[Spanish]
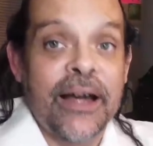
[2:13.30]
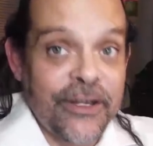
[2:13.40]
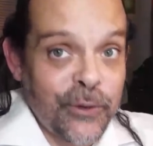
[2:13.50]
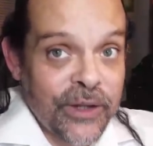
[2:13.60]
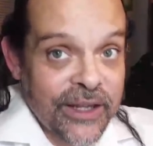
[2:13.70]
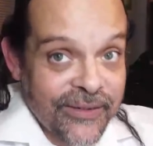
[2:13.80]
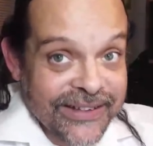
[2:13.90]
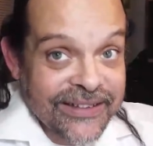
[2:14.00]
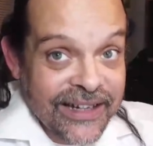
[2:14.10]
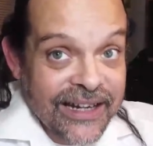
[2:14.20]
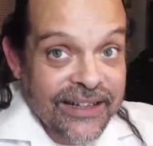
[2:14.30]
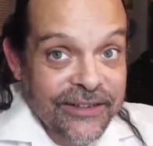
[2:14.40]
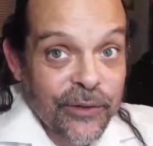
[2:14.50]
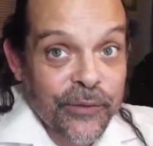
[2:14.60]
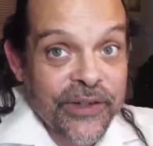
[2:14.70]
Ayuda y avanza la
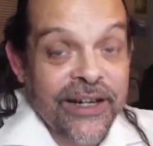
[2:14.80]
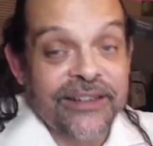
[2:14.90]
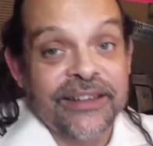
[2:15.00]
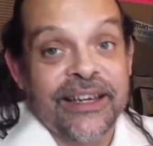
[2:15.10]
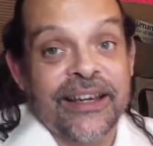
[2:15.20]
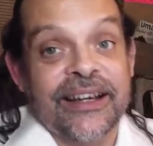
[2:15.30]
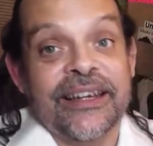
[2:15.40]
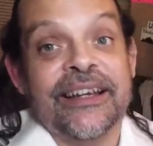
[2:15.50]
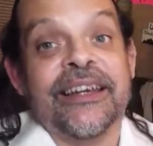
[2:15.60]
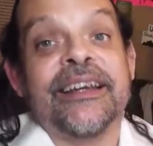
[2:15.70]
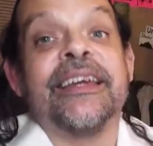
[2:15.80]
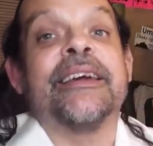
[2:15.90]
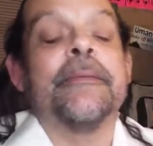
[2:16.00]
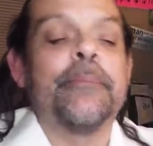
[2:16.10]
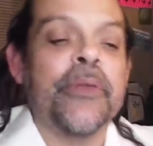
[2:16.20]
redención final, así que clic, clic, clic.
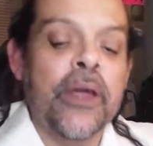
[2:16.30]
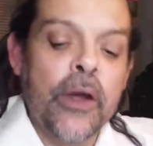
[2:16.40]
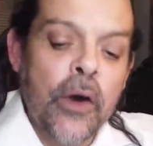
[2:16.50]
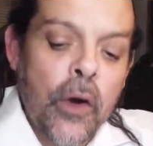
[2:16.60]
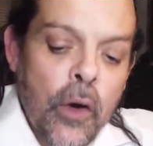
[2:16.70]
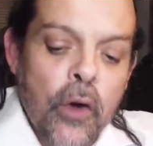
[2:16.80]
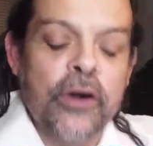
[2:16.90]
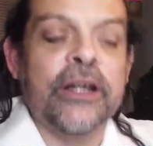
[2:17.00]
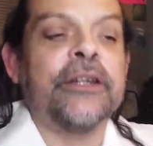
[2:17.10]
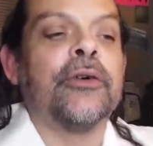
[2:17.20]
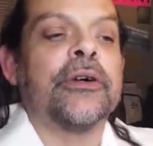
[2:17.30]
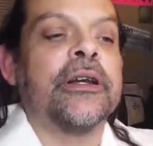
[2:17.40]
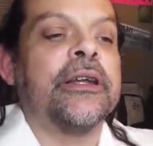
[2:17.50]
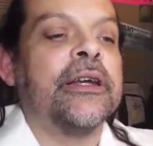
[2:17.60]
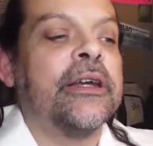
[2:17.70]
Ókele,
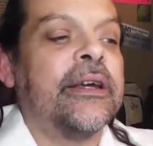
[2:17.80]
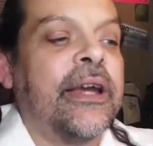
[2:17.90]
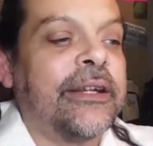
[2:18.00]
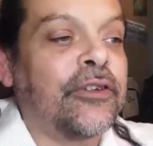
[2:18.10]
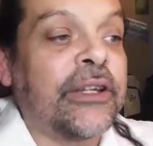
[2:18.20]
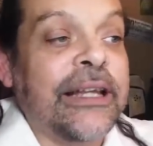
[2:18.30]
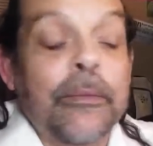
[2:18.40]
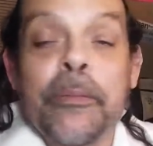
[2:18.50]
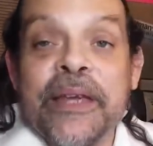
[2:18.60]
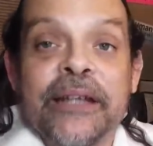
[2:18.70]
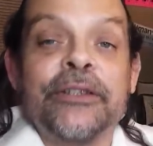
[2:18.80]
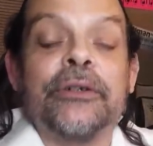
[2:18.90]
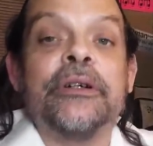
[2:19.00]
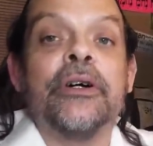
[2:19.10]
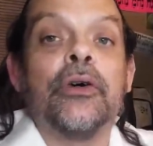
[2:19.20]
dóquele. Entonces estamos
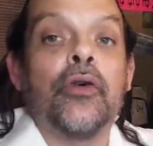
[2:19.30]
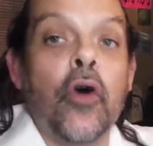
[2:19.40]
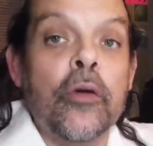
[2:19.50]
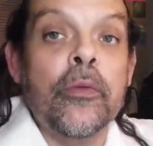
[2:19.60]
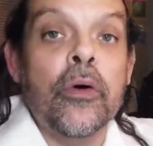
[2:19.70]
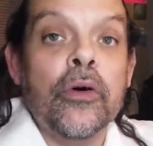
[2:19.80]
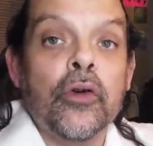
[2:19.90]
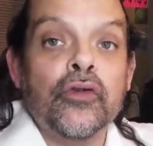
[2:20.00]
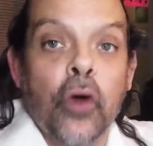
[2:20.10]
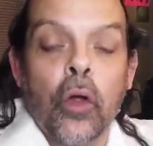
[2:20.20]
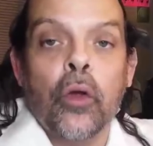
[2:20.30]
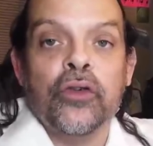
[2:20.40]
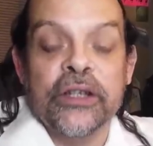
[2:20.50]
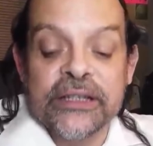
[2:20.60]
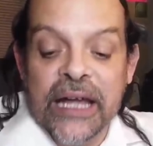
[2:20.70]
viendo cómo todo
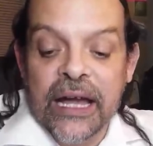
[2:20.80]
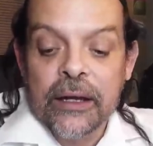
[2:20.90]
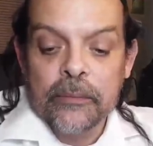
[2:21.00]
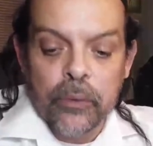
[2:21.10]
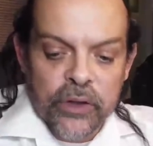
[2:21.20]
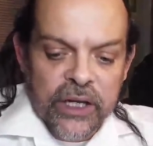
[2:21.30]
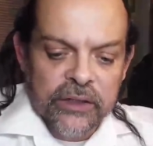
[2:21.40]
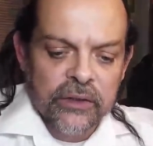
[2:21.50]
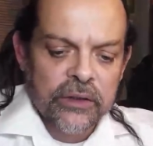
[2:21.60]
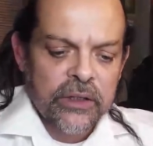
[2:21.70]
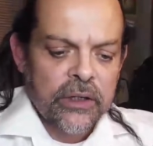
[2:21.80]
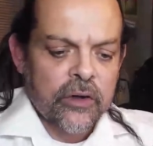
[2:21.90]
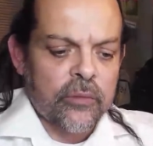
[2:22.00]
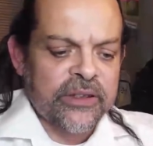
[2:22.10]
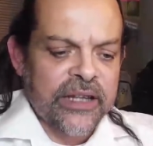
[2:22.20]
se está poniendo.
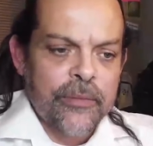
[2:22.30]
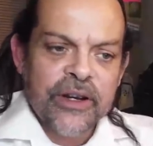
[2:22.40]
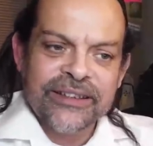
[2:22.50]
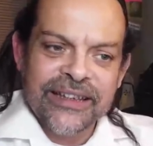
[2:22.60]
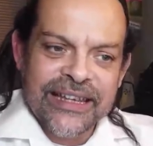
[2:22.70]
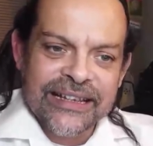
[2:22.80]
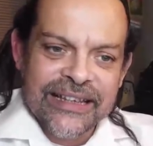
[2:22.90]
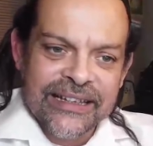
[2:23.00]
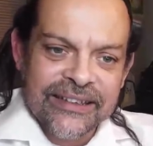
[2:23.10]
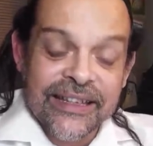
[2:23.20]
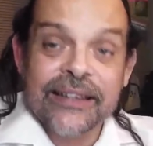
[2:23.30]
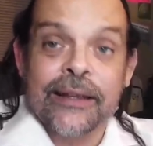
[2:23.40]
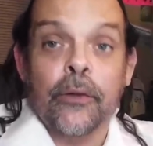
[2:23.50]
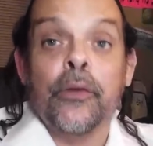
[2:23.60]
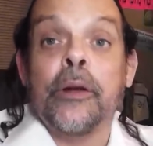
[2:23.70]
Comenzamos en Ezequiel
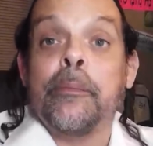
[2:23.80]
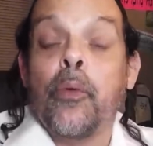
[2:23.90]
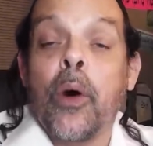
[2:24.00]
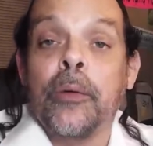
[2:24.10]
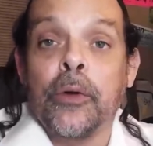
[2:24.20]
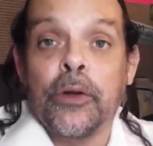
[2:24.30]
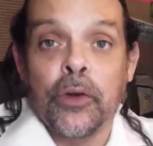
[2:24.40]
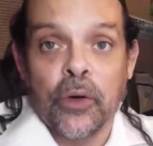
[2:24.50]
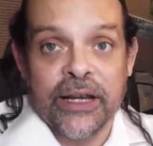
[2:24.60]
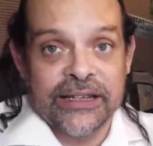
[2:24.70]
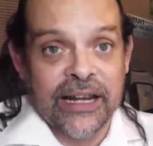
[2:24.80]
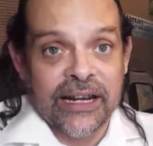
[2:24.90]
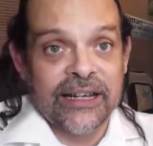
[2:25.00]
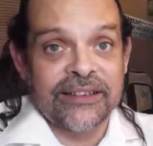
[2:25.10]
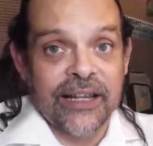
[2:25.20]
37, donde el pueblo de Dios está
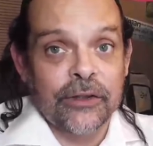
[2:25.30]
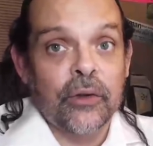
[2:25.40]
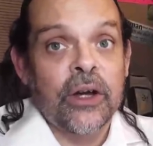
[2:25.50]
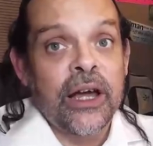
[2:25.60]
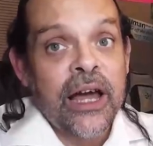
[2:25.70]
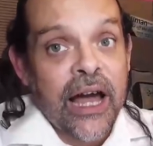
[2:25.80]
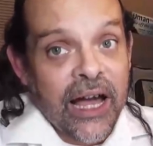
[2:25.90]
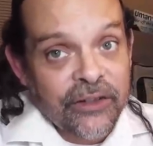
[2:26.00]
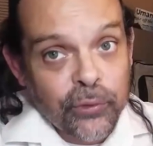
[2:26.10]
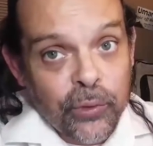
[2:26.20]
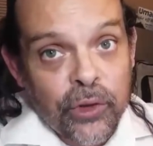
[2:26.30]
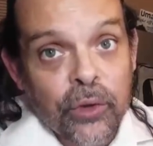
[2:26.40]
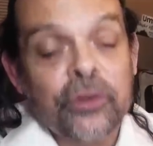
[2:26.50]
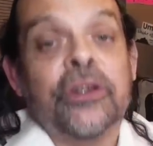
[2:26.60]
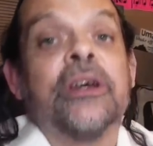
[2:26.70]
regresando a su
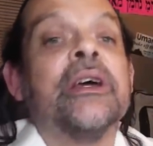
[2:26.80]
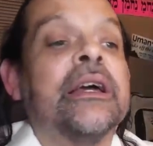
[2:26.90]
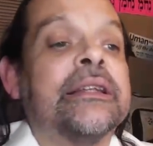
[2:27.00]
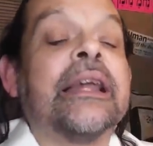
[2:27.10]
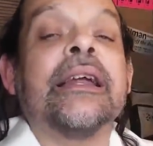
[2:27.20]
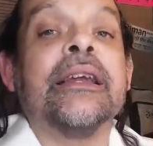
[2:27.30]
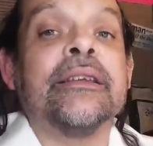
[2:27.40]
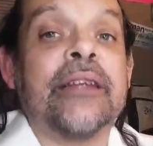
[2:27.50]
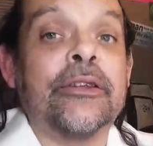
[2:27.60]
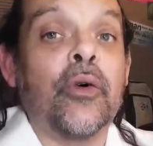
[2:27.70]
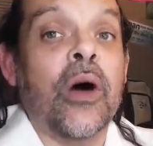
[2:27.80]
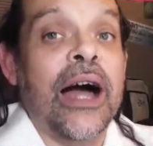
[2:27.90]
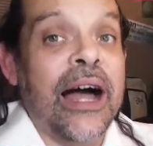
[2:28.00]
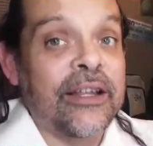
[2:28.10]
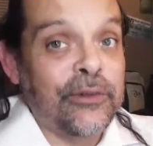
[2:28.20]
Dios, está regresando
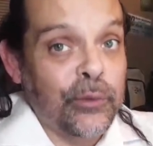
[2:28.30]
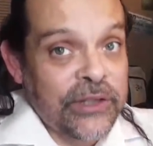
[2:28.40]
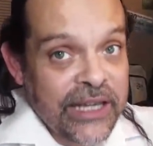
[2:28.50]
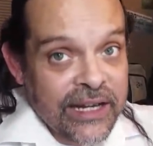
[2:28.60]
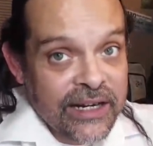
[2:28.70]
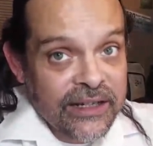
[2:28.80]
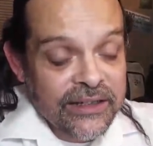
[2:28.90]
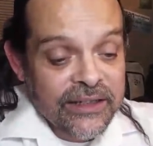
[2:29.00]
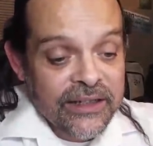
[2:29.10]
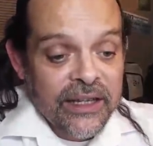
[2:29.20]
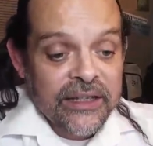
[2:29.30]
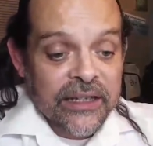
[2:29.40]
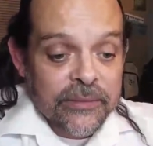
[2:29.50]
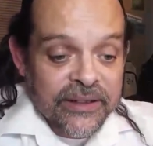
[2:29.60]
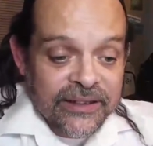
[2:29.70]
a su tierra y
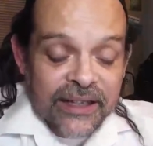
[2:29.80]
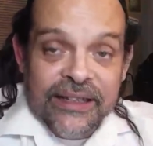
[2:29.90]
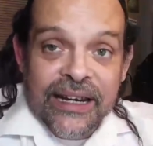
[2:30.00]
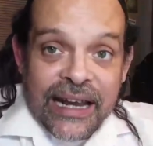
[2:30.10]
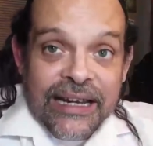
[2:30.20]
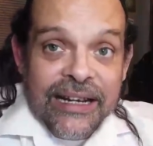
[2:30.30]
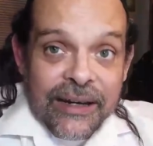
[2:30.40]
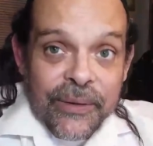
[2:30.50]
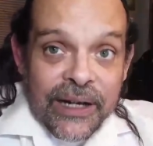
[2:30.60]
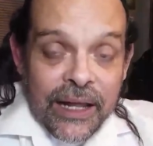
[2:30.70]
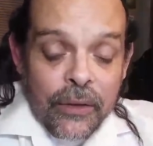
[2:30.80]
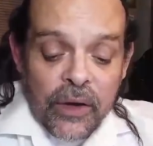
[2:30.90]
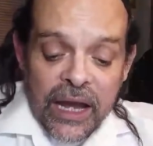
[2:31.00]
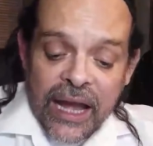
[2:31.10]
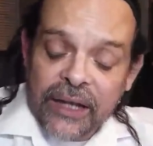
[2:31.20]
el Mesías de Israel es revelado
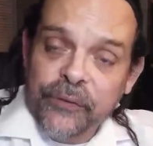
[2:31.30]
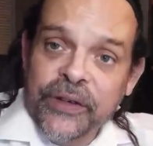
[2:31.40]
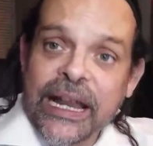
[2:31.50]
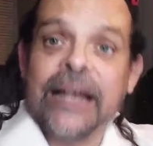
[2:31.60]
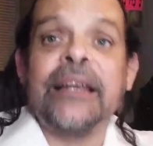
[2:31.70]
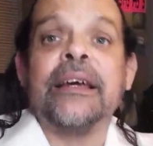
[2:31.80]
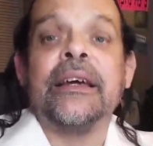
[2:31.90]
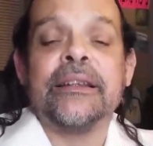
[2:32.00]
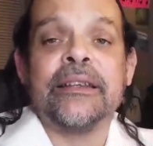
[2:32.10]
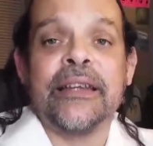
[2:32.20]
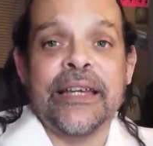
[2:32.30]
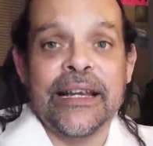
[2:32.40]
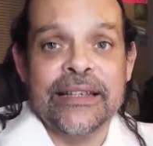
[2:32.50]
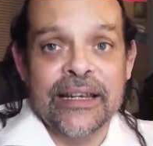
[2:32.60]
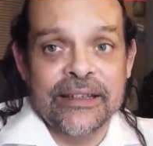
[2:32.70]
al final de
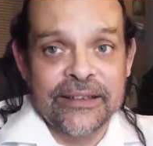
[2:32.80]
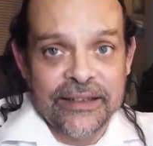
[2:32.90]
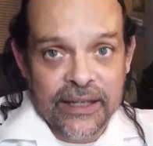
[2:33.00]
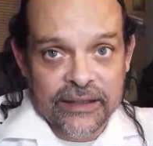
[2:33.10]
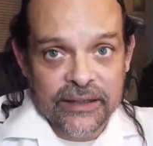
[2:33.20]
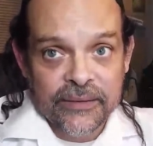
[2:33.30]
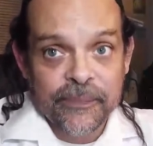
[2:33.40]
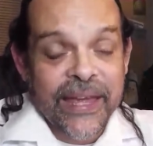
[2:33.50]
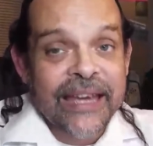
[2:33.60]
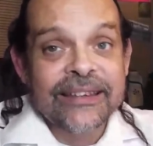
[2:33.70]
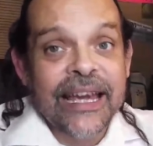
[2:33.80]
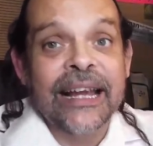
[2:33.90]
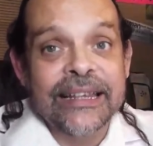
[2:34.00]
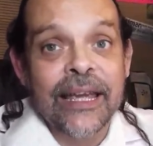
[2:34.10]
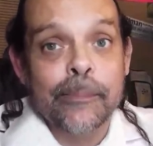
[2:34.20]
Ezequiel 37. Este es
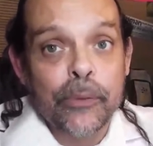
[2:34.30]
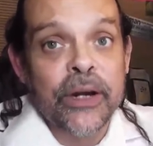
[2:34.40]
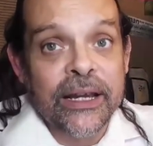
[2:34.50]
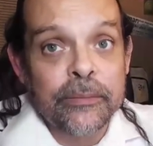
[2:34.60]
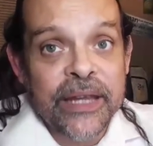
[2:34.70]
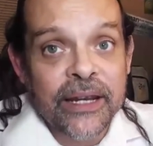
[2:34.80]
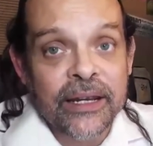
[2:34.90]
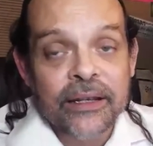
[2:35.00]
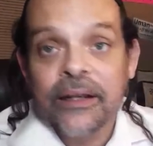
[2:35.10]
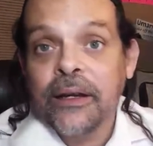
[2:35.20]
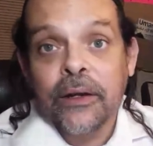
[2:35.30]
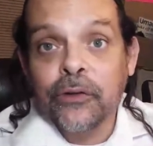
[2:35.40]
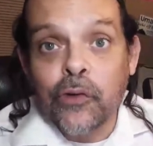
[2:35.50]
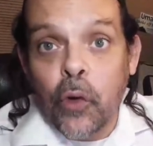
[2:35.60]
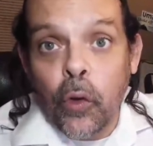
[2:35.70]
el tiempo que él viene,
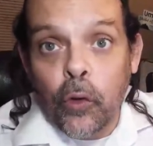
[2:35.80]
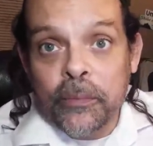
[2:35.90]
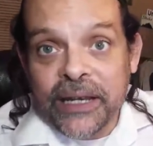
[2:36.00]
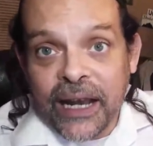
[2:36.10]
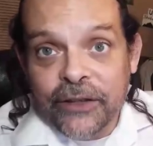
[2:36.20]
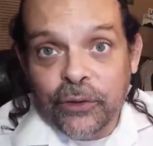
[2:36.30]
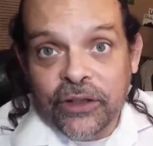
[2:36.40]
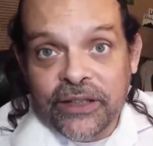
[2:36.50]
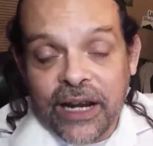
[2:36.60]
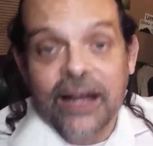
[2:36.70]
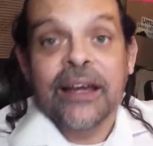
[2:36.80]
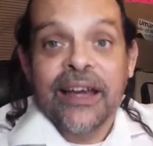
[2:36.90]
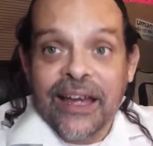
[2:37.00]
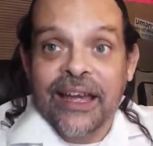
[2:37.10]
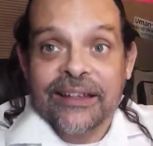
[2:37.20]
no dos mil años atrás,
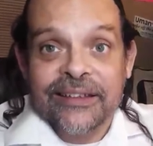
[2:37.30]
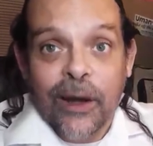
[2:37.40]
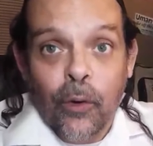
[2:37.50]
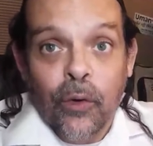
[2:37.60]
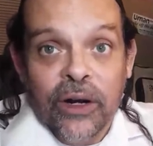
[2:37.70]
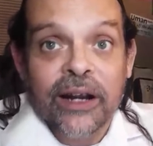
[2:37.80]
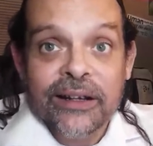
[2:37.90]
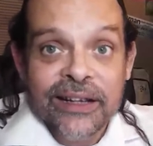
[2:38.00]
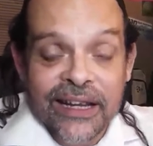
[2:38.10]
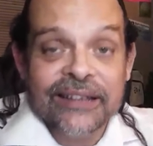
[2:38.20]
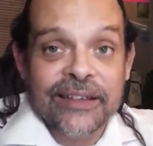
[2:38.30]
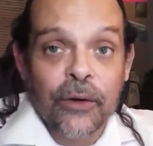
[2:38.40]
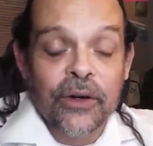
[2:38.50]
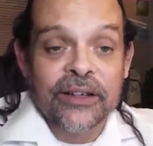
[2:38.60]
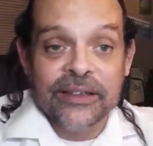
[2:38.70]
es ahora, es
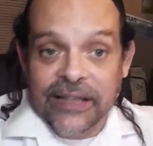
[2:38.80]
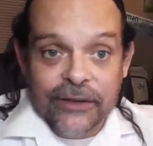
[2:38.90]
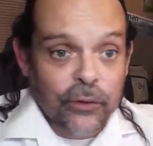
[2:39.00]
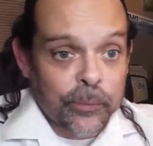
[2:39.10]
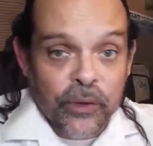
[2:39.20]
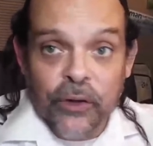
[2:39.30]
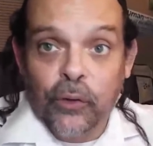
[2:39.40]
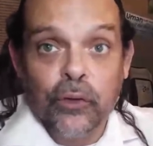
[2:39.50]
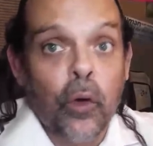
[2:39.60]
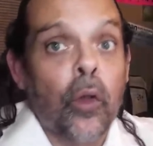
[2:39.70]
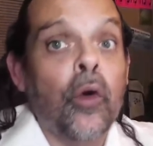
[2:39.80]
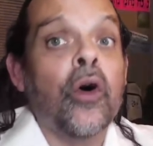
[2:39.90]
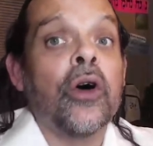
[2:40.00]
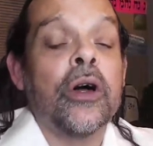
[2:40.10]
ahora, se está poniendo todo